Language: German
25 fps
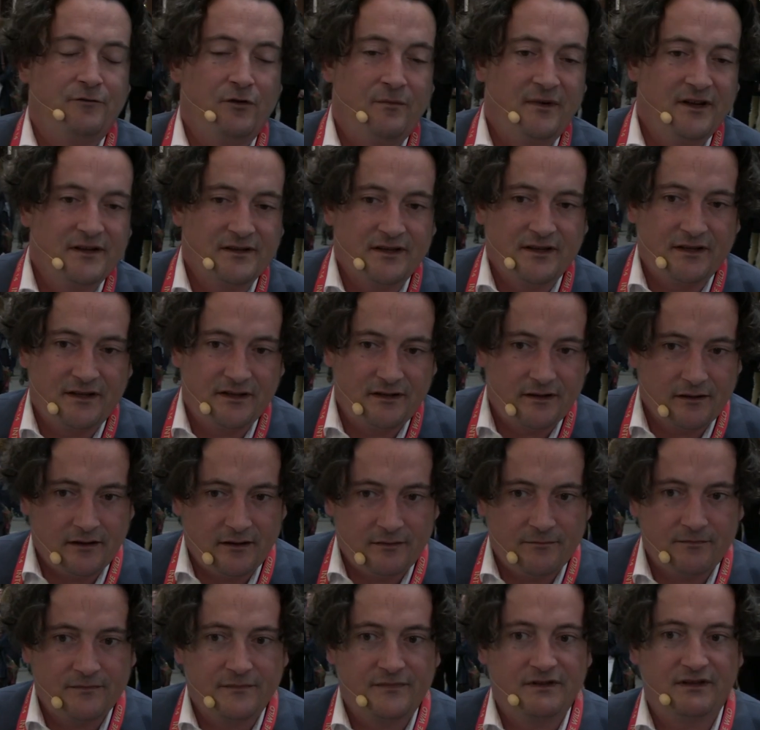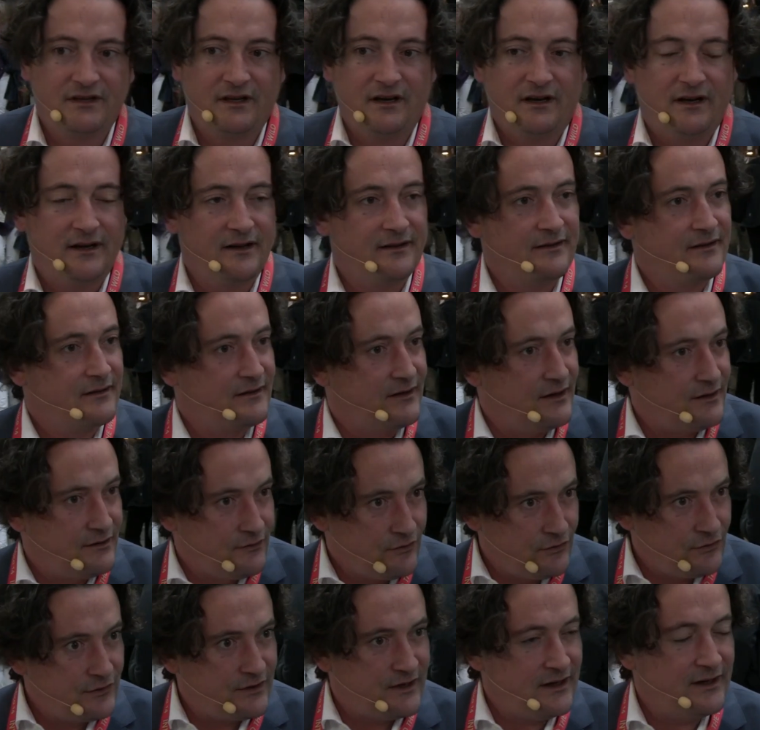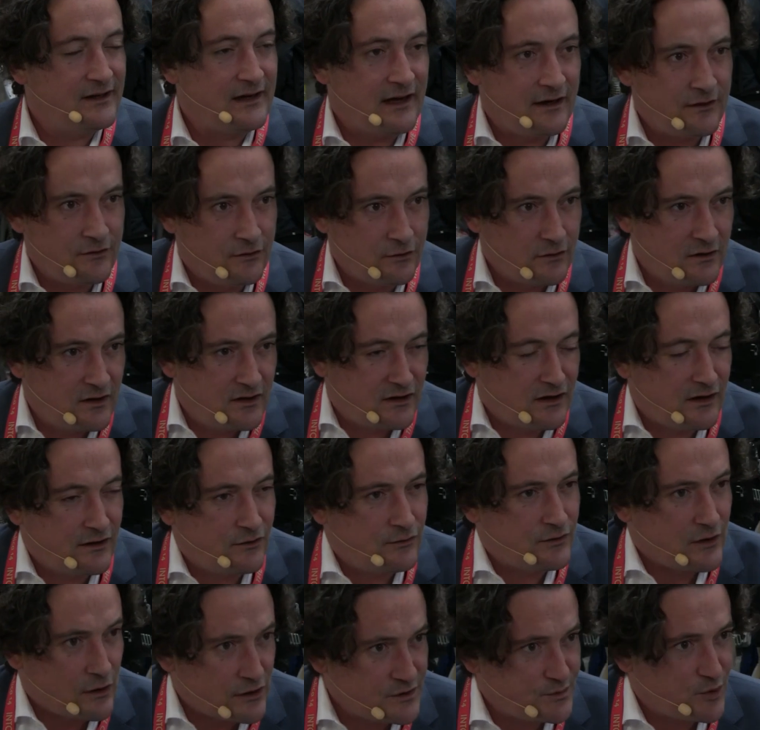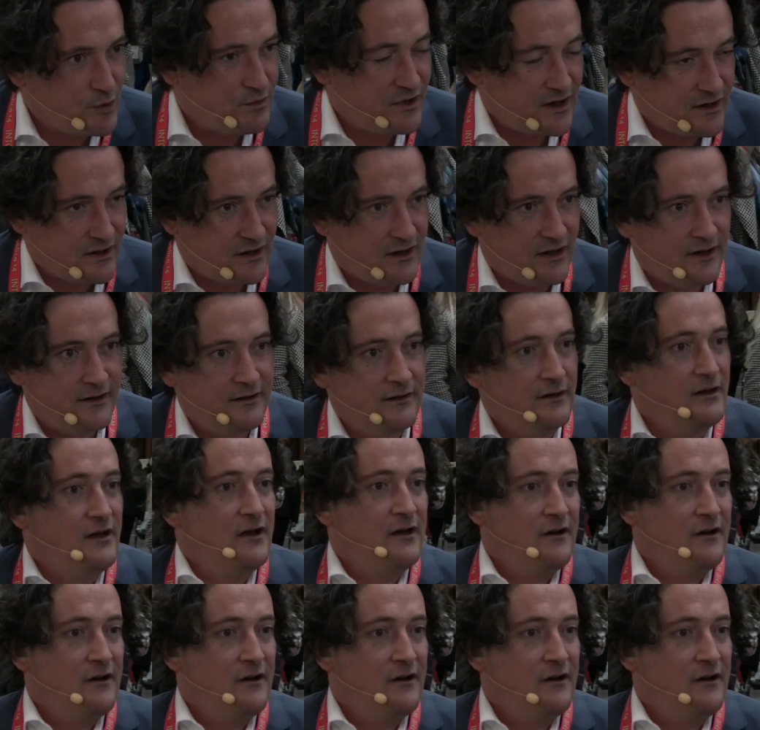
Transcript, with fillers: wo man sich ähm, Sicherheitstechnologien angucken kann und ausprobieren kann.